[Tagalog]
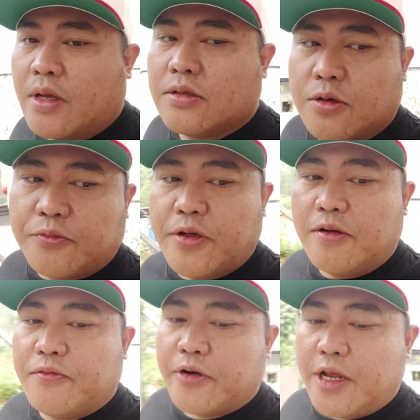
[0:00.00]
So
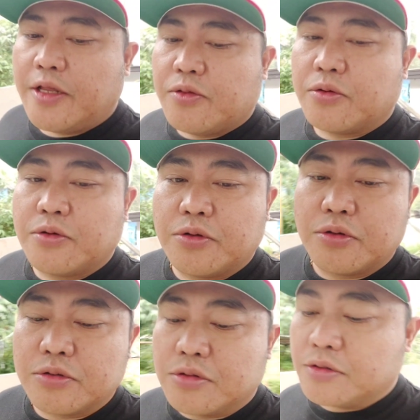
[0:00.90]
feel free
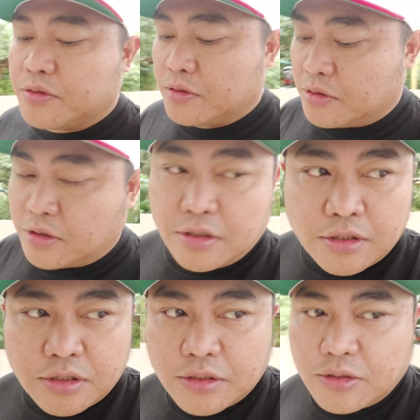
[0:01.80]
to
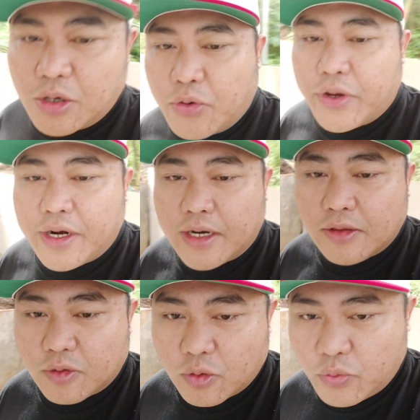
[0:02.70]
go here
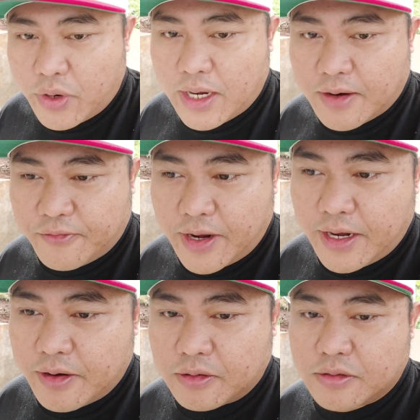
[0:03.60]
at Roadway
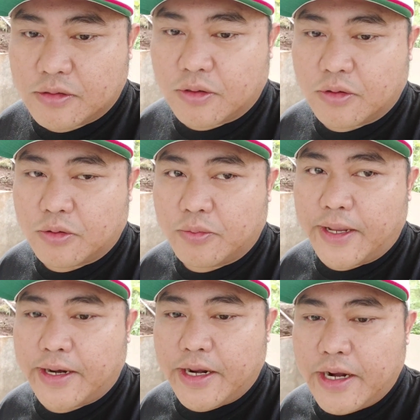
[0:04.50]
Cafe no. So
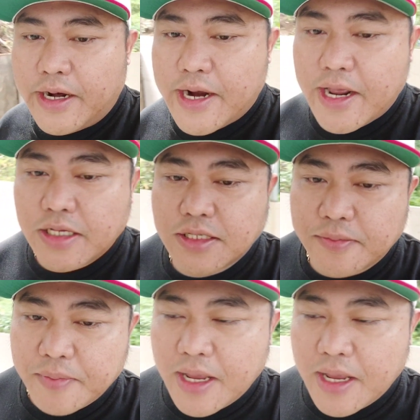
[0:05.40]
very nice ang